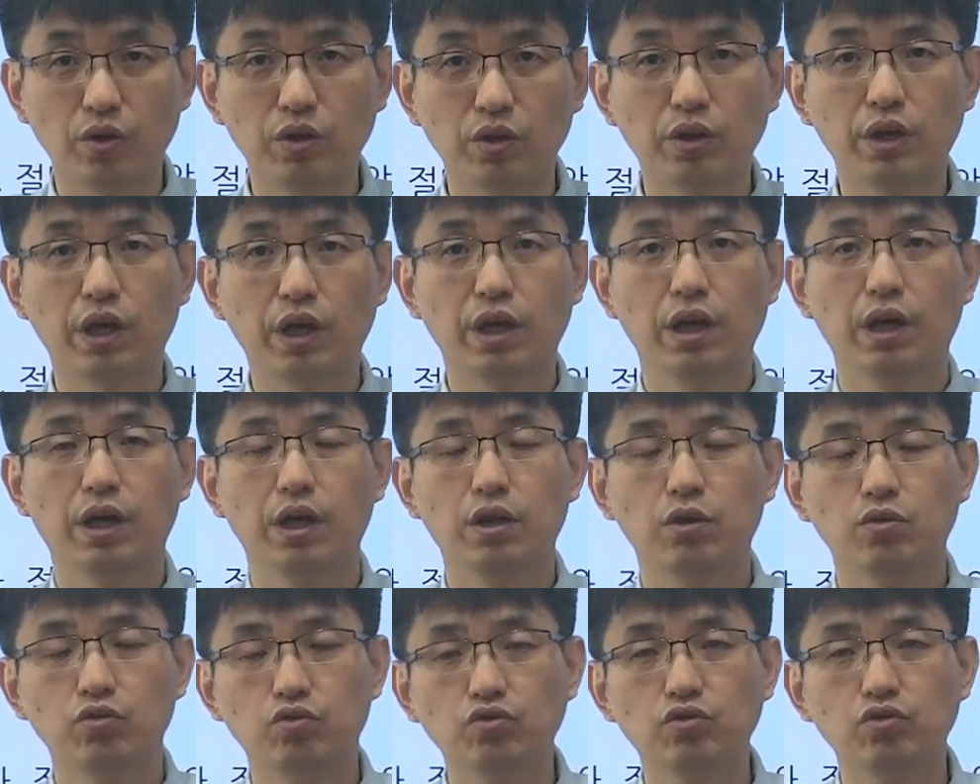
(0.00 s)
근데
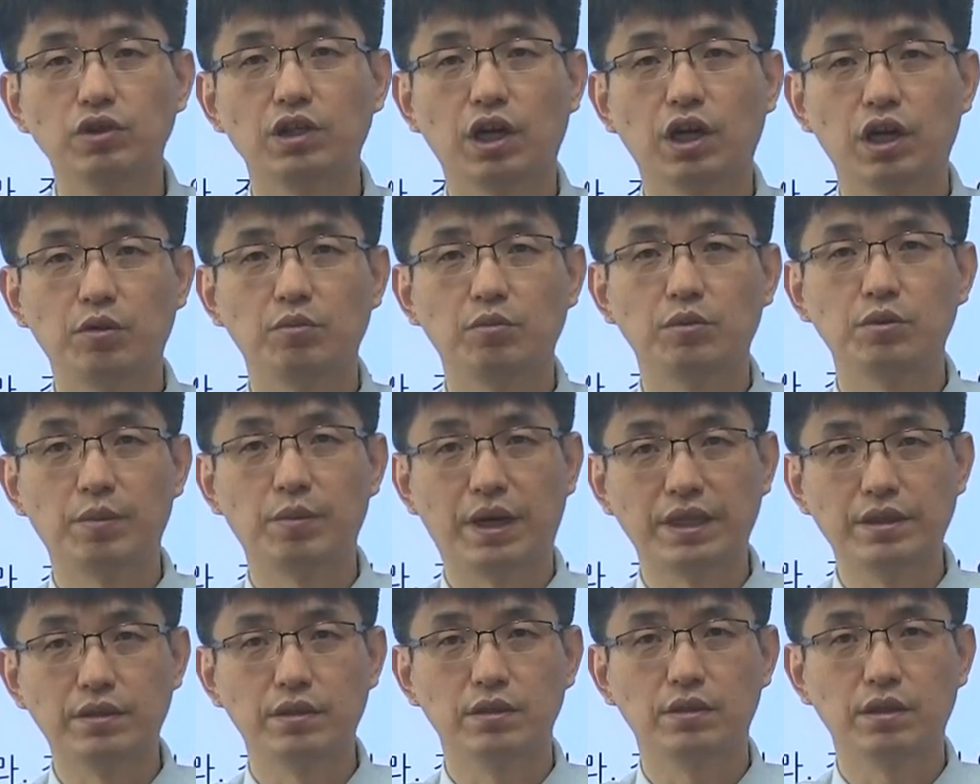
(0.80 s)
눈사람을
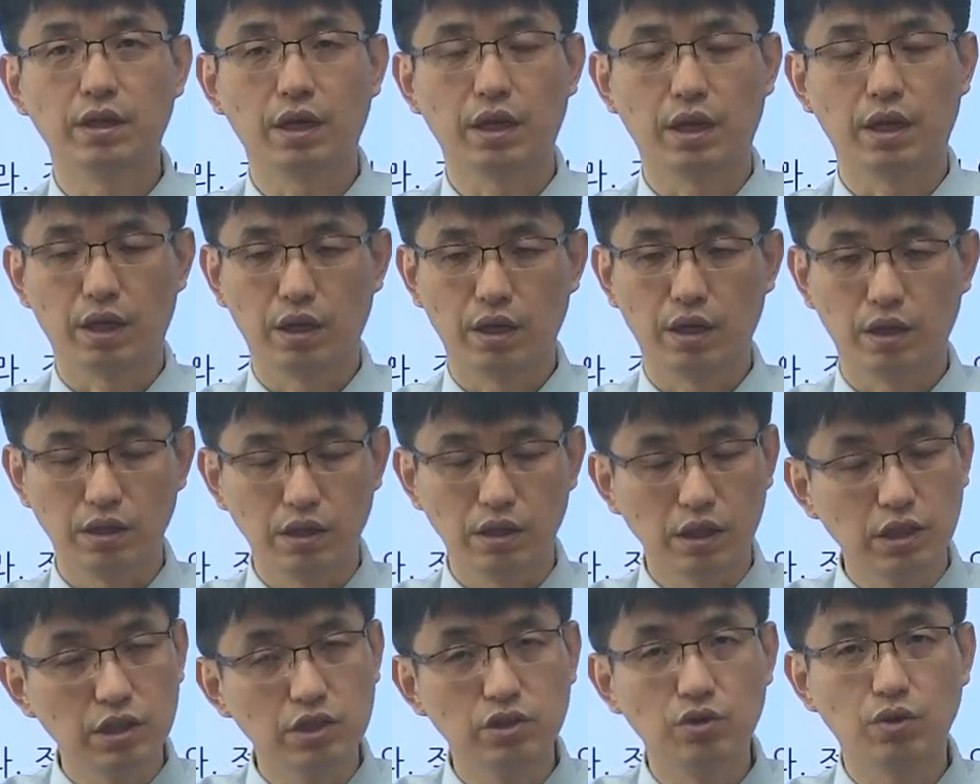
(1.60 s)
만들 때
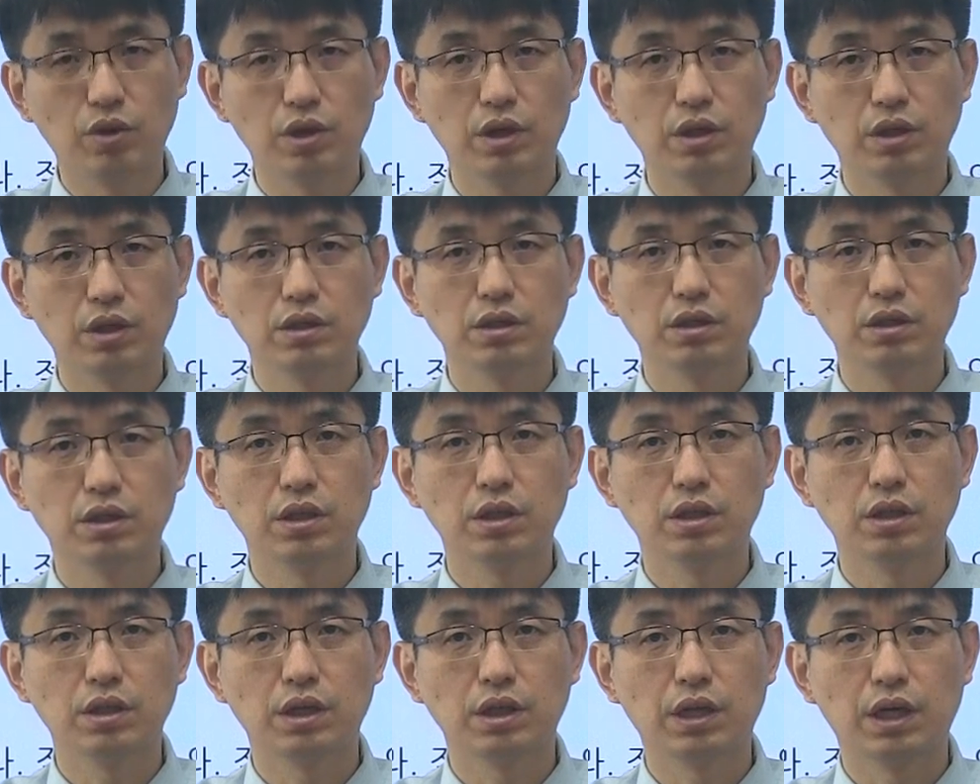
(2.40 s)
일정한
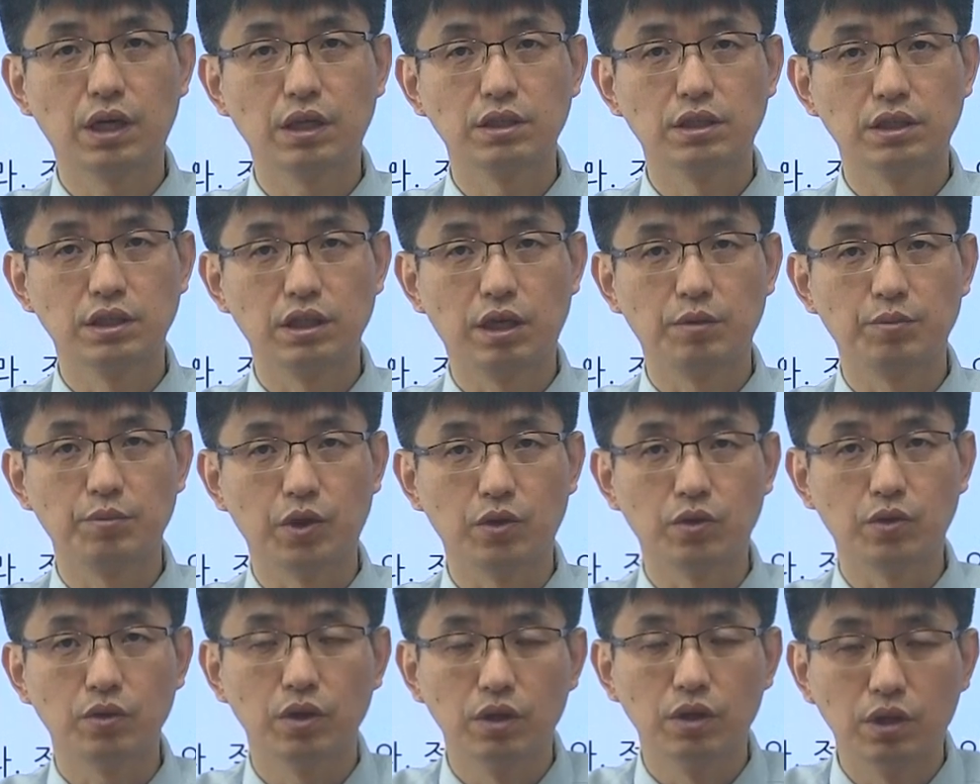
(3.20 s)
크기가
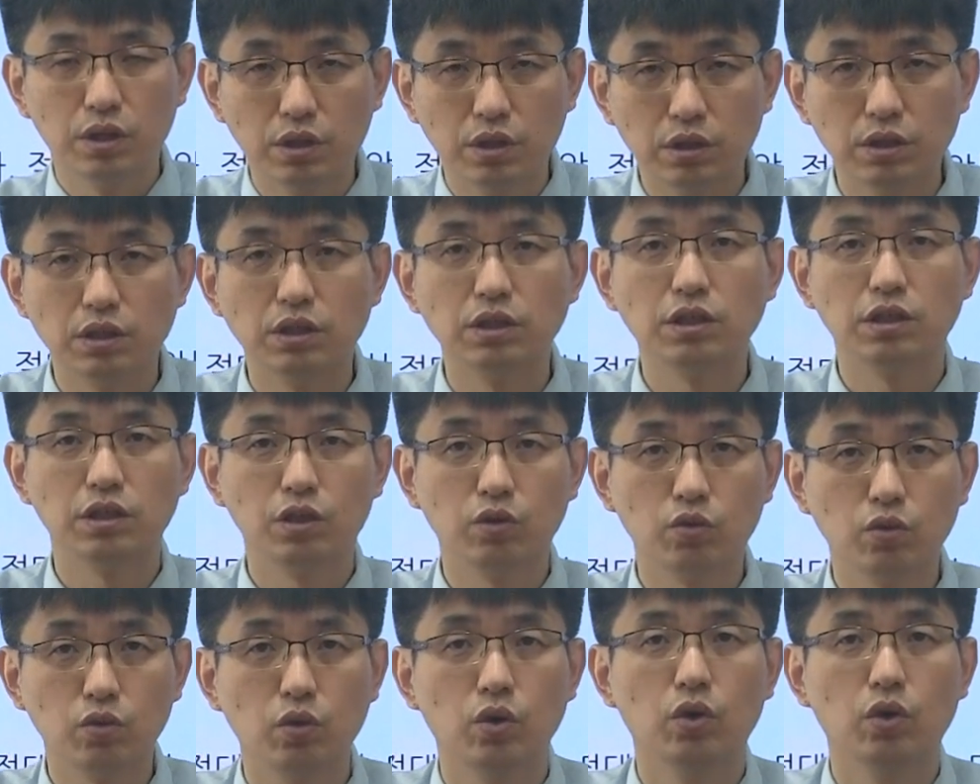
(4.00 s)
지나면
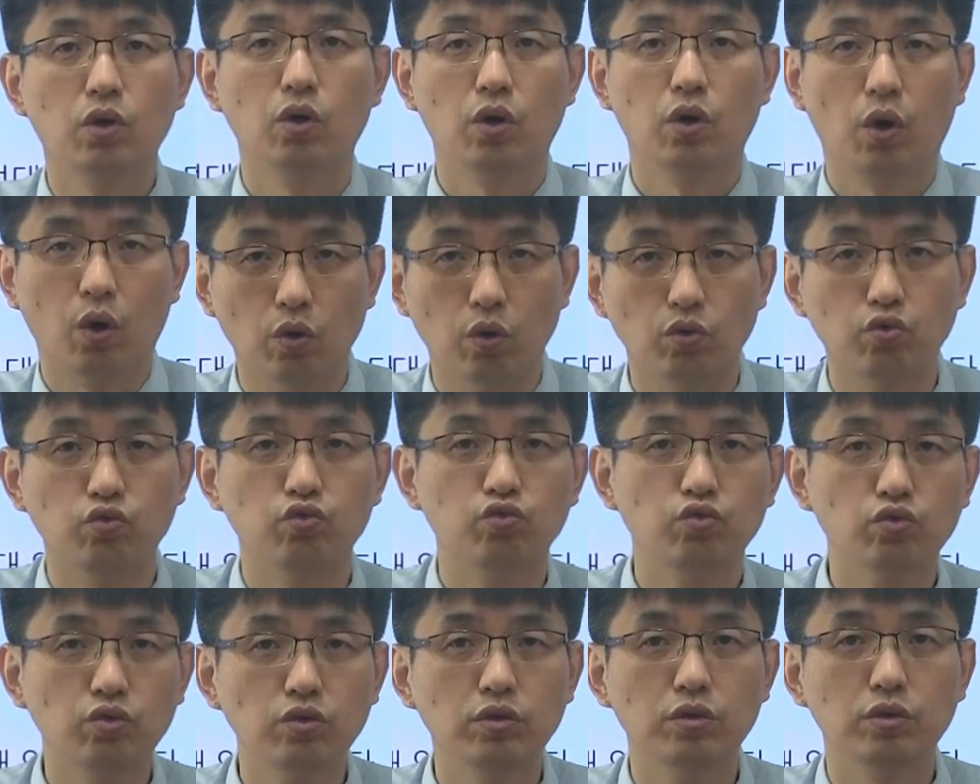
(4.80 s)
실제로
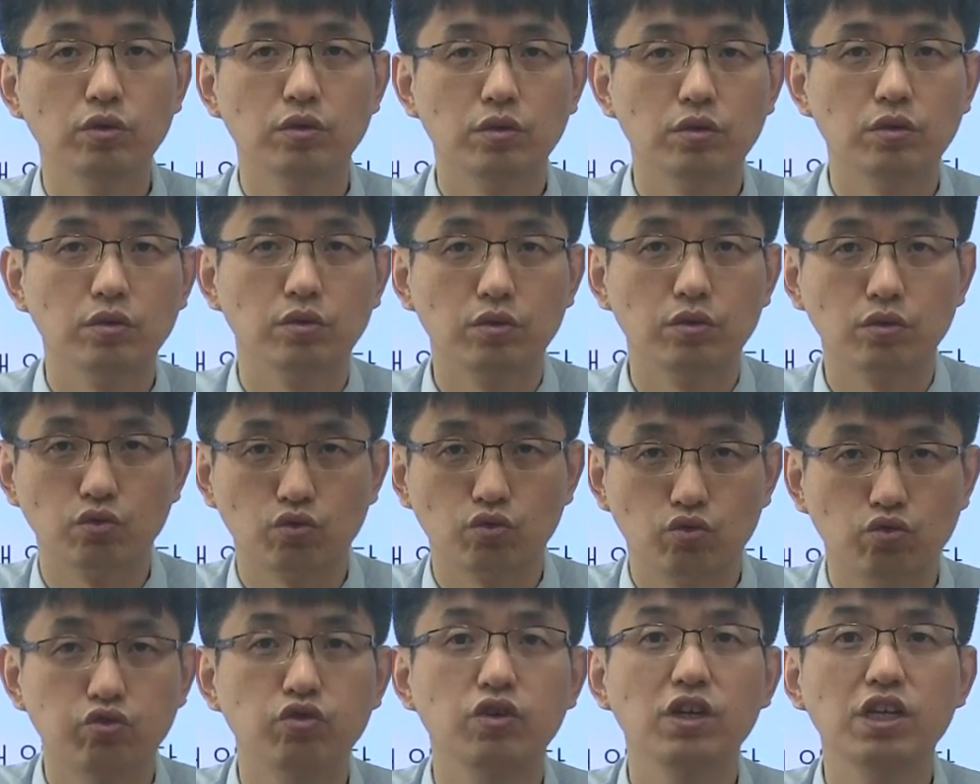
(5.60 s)
눈을
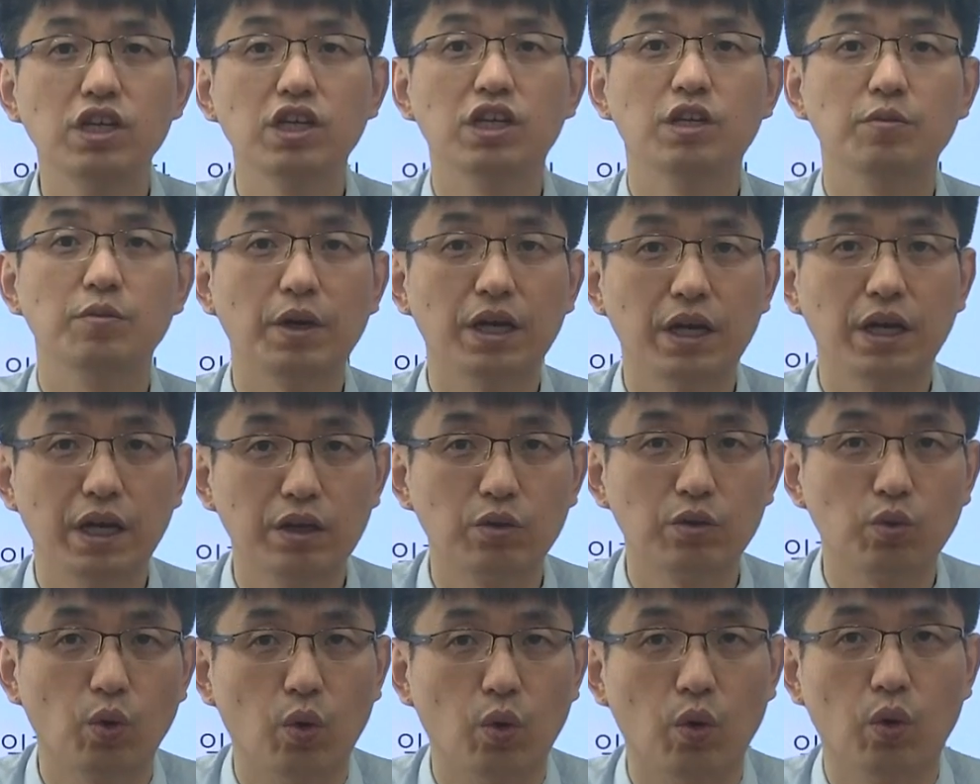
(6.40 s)
굴리기만
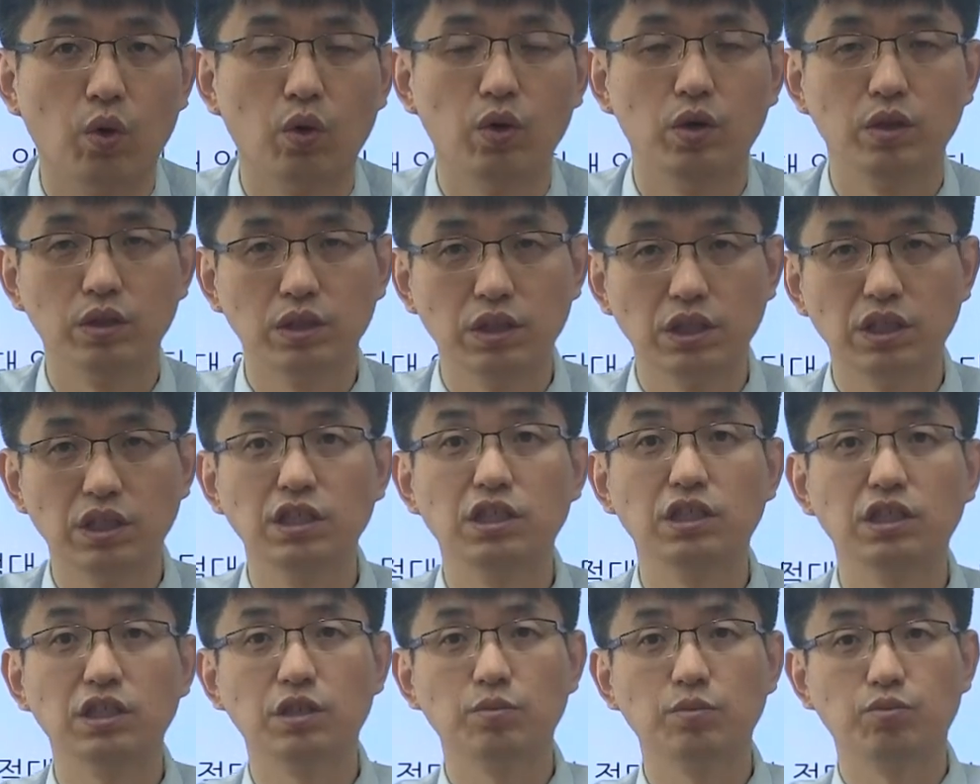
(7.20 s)
해도
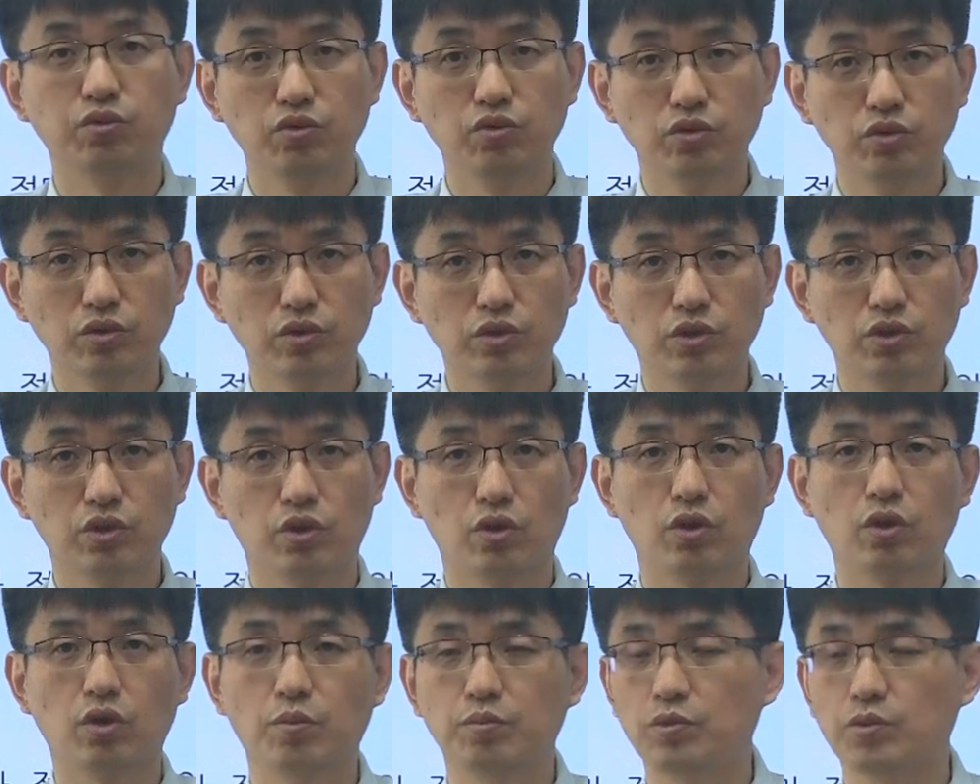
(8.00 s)
지식이 붙는
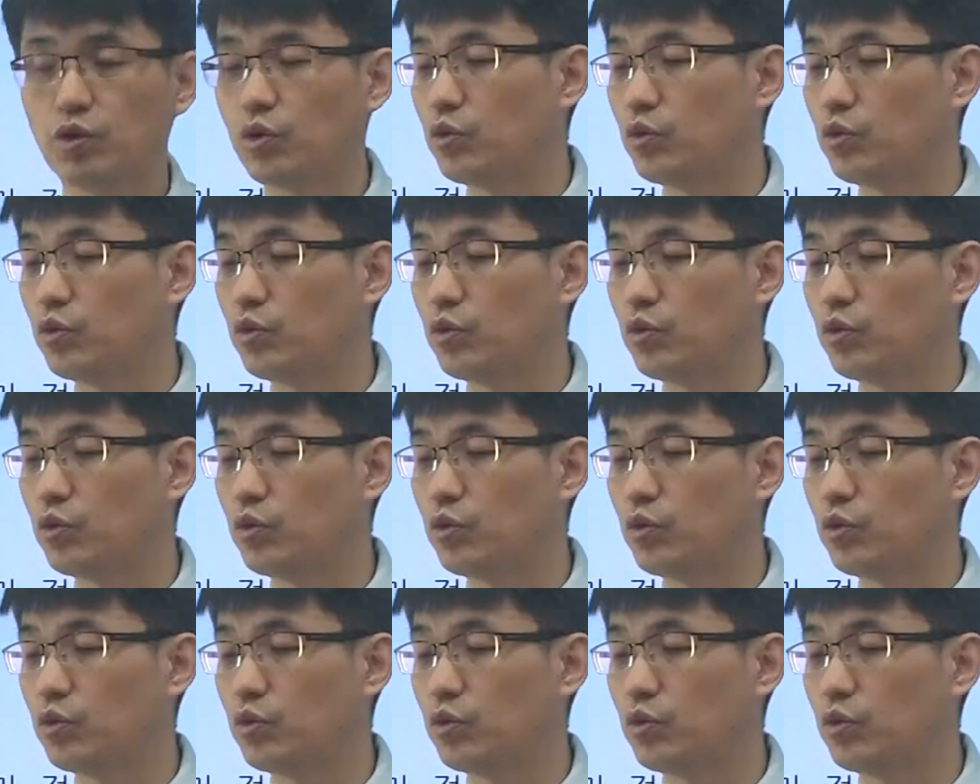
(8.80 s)
것처럼